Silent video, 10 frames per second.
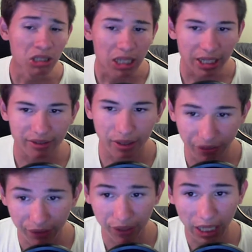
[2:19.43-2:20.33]
Also wäre auf
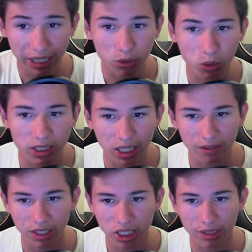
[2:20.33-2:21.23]
jeden Fall eine coole Sache.
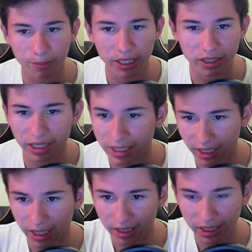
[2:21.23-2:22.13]
Wahrscheinlich bin ich jetzt
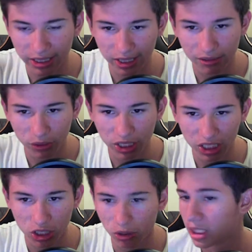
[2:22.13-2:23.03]
gerade, jetzt gerade, wo ihr da
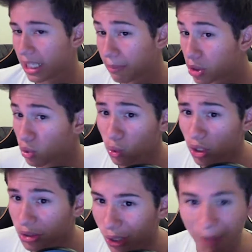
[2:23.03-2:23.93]
schaut, im Zug
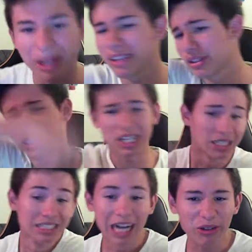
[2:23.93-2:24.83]
oder so. Aber ja, ich würde sagen,
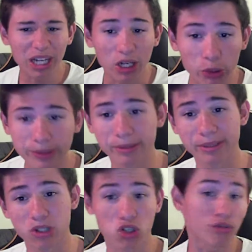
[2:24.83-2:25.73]
haut rein, und bis zum
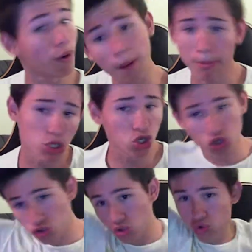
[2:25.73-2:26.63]
nächsten Mal. Das war Pumpkin.
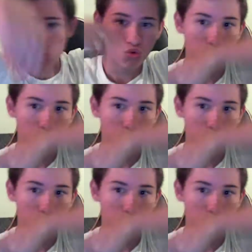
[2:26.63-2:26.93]
Tschüss.